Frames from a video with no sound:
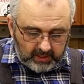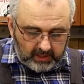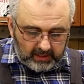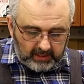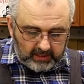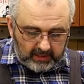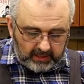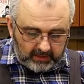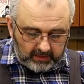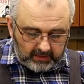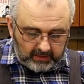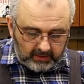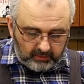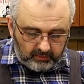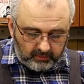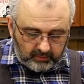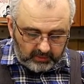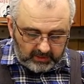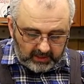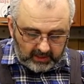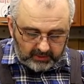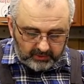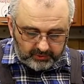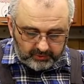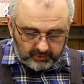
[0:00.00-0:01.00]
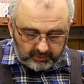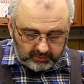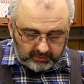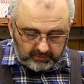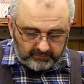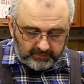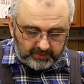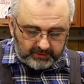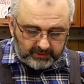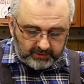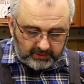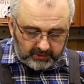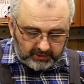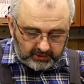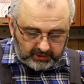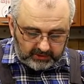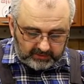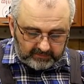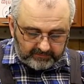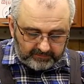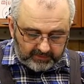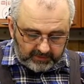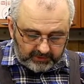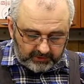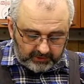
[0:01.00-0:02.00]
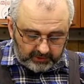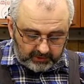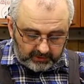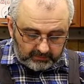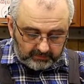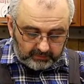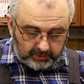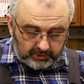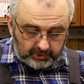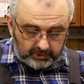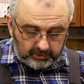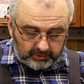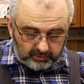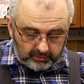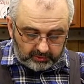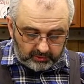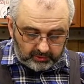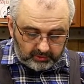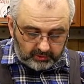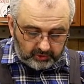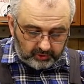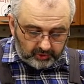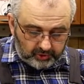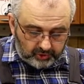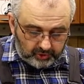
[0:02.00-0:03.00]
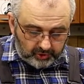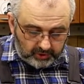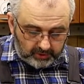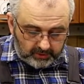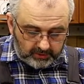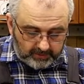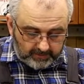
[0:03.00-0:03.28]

Lange Łukaszuk 22,73